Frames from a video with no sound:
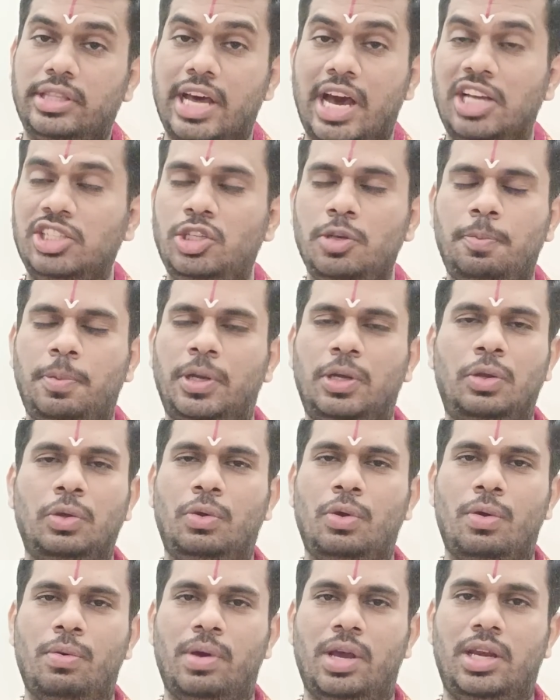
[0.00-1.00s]

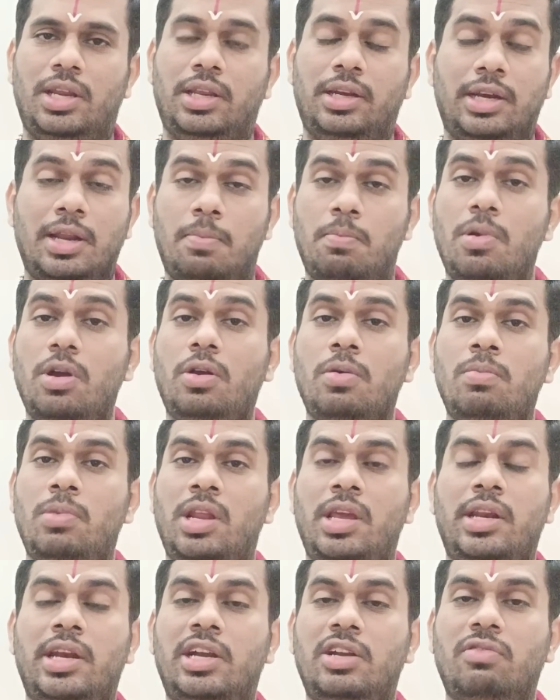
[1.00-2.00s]
దాచిపెట్టుకోవాలి నమ్మకం
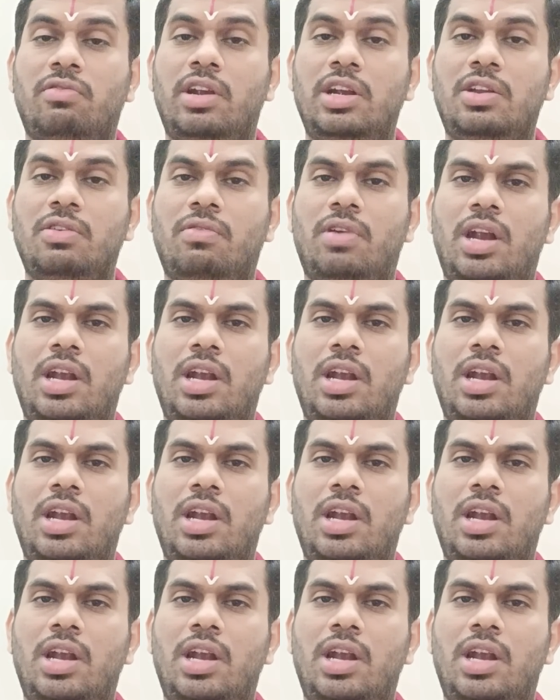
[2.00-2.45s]
లేనటువంటి